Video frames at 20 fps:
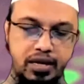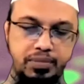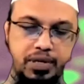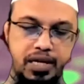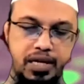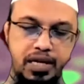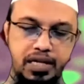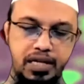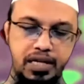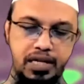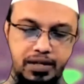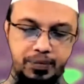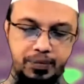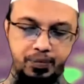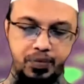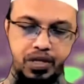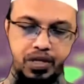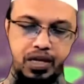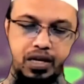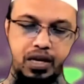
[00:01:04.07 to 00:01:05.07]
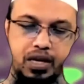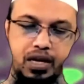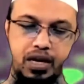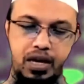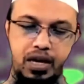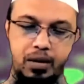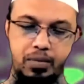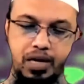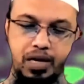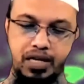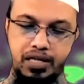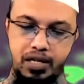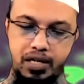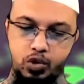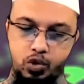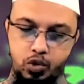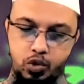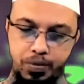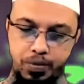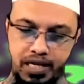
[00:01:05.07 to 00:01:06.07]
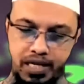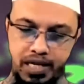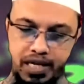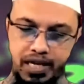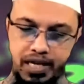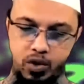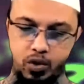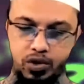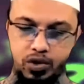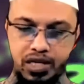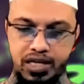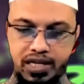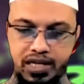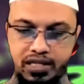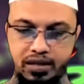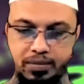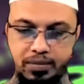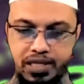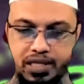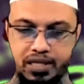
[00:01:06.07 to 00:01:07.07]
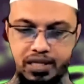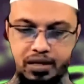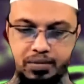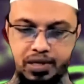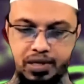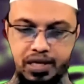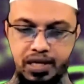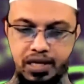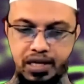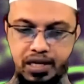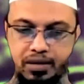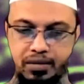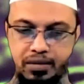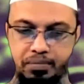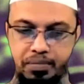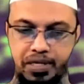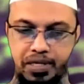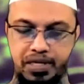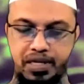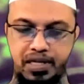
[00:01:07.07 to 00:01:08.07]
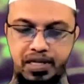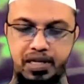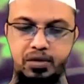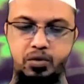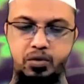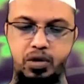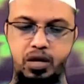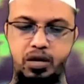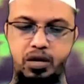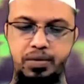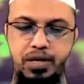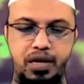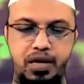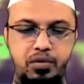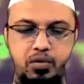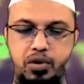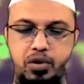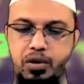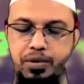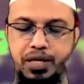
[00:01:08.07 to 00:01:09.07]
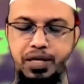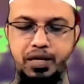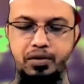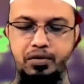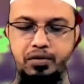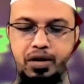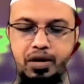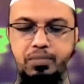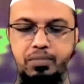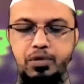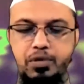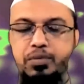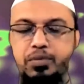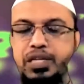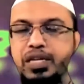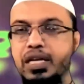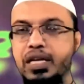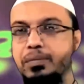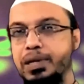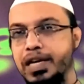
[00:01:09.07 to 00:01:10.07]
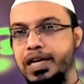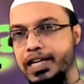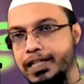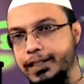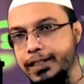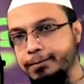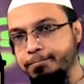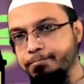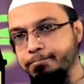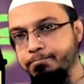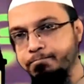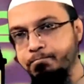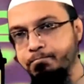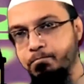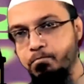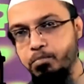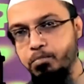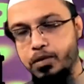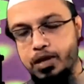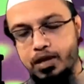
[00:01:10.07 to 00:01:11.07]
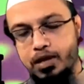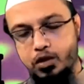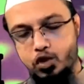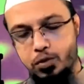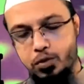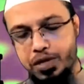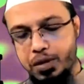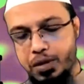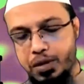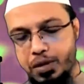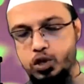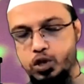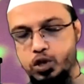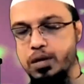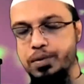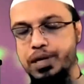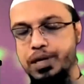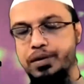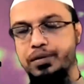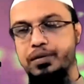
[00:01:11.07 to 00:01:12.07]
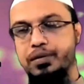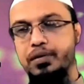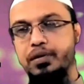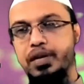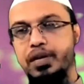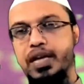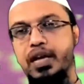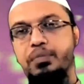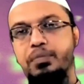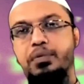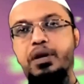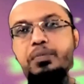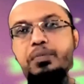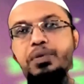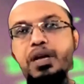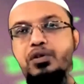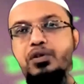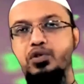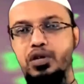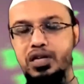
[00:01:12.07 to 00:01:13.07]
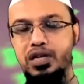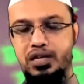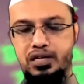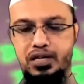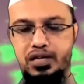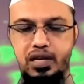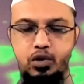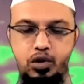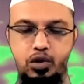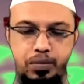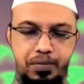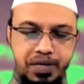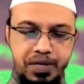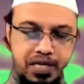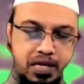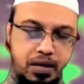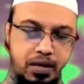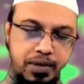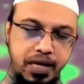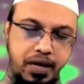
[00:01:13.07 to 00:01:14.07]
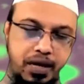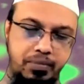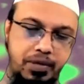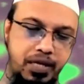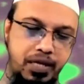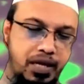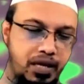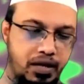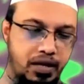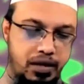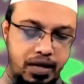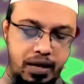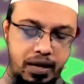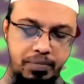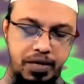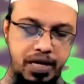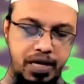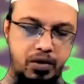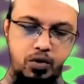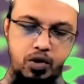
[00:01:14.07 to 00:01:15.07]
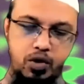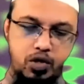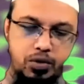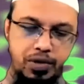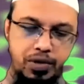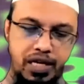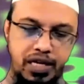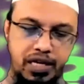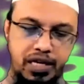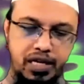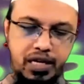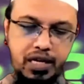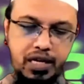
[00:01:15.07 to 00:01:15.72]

আইডি থেকে আপনি রেখেছেন আমরা একটা জমি কিনে অন্যের কাছে বেশি দামে বেচলে সেটা গুণা হবে না গুণা হবে কেন আপনি জমি কিনবেন আগে জমিটা বুঝে নেবেন নেওয়ার পর আপনি আরেকজনের কাছে সেল করবেন বেশি দামে লাভ দিয়ে লাভ নিয়ে কোনো অসুবিধা